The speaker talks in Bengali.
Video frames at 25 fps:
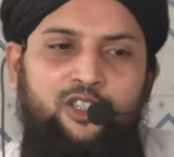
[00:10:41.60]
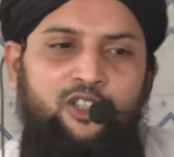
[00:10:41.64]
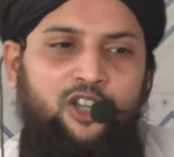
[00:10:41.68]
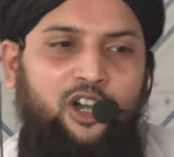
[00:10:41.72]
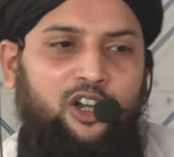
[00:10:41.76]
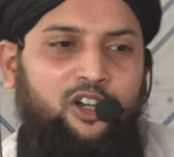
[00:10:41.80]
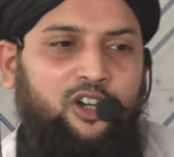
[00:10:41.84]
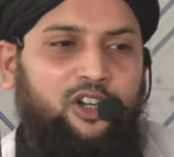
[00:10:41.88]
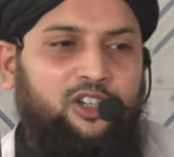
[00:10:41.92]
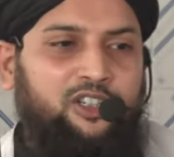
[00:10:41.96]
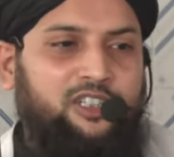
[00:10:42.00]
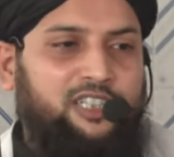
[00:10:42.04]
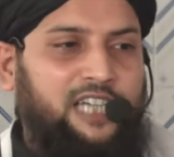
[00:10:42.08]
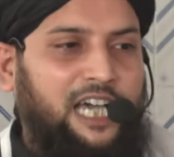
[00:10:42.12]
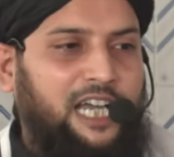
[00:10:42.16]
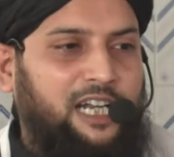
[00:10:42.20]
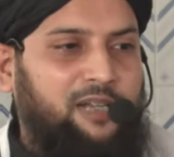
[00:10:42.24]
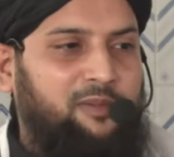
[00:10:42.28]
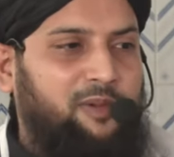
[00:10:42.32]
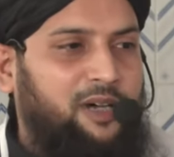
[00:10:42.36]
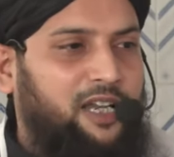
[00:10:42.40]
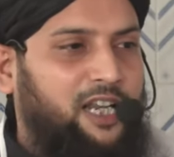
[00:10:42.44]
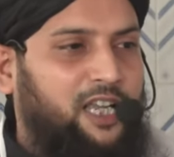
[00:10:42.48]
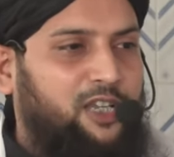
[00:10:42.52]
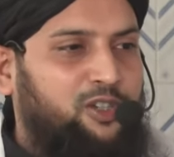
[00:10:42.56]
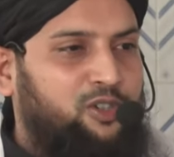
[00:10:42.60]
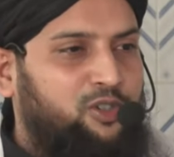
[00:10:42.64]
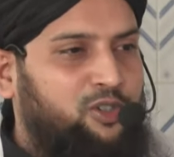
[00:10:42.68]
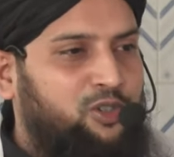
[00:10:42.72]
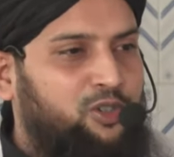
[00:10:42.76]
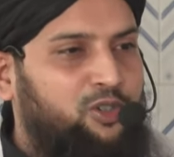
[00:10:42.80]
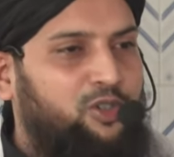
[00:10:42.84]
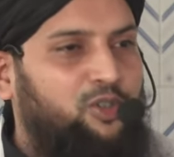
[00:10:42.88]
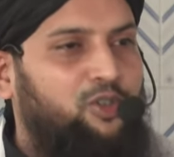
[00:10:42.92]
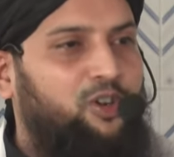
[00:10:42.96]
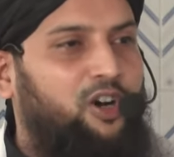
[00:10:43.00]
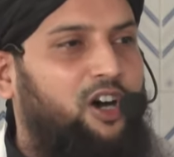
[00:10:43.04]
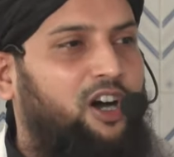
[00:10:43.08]
যখন কারবালা
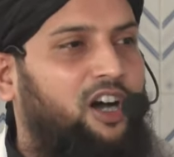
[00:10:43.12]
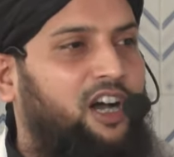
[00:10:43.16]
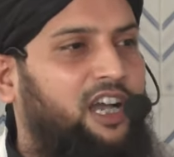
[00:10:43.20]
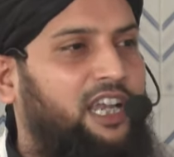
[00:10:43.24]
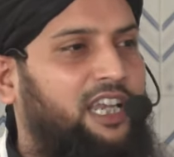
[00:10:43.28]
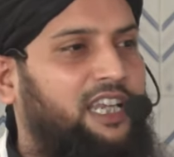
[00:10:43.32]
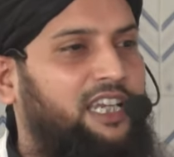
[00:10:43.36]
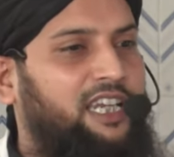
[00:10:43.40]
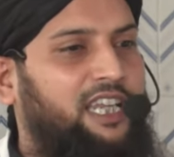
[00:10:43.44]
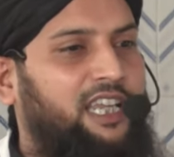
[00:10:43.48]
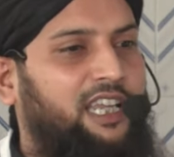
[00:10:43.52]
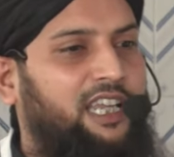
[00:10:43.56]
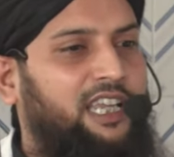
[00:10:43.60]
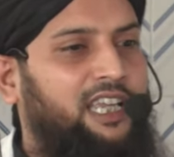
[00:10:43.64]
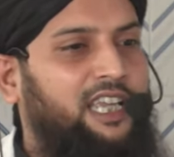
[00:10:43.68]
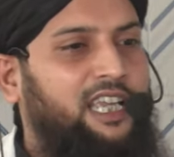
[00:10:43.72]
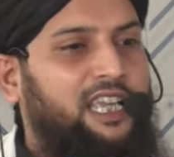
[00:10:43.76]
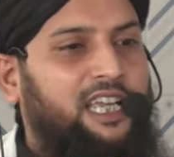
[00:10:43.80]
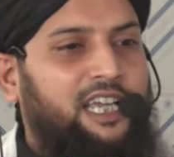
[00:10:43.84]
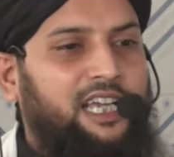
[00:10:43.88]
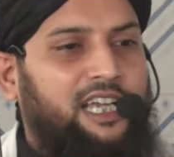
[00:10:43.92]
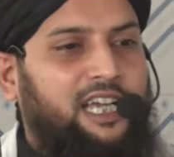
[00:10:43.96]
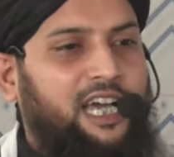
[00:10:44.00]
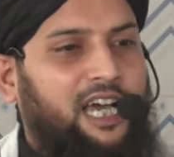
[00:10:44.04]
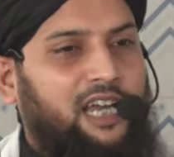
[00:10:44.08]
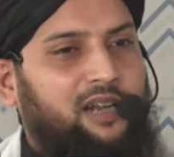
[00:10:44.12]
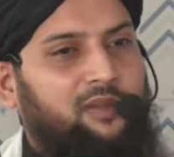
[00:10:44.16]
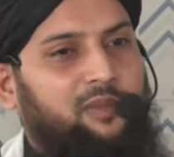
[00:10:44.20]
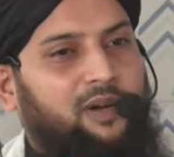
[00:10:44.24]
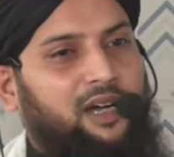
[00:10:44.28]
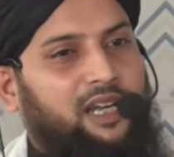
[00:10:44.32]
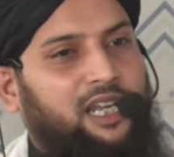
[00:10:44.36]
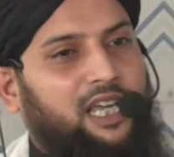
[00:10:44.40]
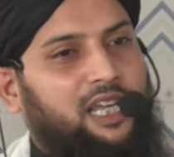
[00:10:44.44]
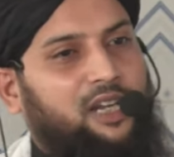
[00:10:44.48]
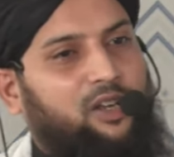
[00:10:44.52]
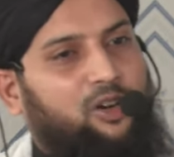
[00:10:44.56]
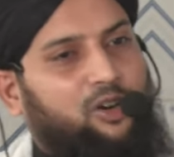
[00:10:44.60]
শুরু হয়নি
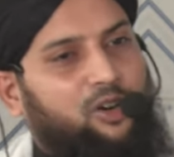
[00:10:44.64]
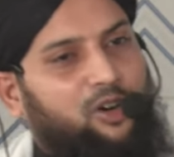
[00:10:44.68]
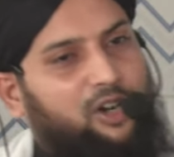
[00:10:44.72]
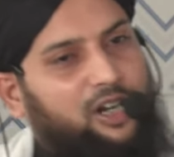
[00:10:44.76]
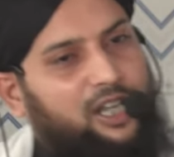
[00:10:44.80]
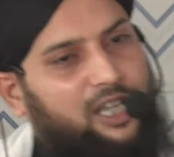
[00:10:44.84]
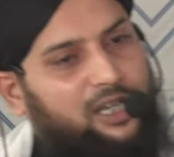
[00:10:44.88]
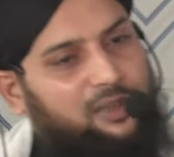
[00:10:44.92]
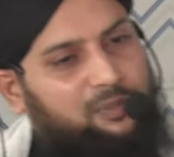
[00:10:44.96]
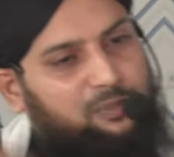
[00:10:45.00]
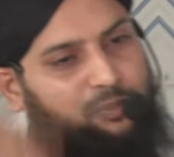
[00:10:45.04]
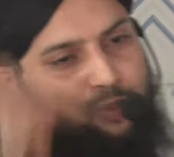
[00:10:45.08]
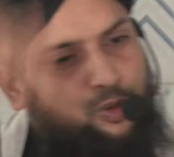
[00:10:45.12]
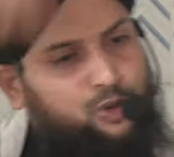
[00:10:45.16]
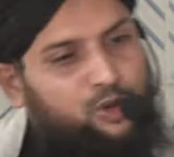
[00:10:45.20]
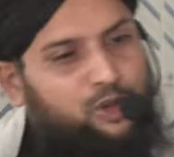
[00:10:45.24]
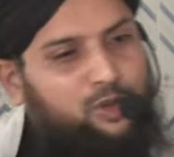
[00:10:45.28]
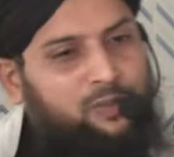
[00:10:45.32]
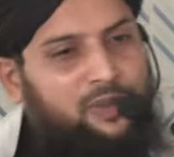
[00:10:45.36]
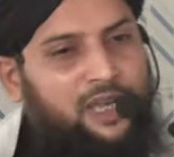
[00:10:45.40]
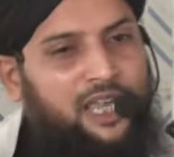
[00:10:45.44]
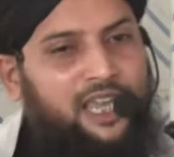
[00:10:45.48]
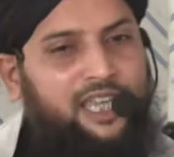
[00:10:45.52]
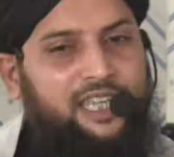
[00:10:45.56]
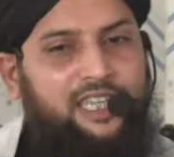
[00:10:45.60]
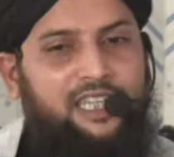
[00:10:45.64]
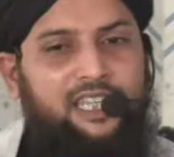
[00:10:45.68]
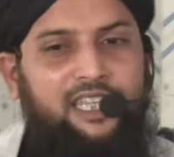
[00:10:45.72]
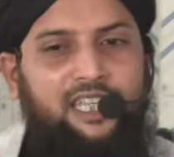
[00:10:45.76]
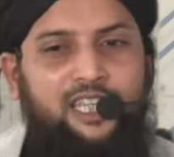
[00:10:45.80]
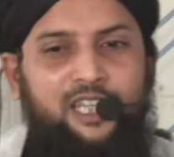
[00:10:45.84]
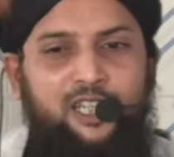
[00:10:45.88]
কারবালার অনেক পূর্বেই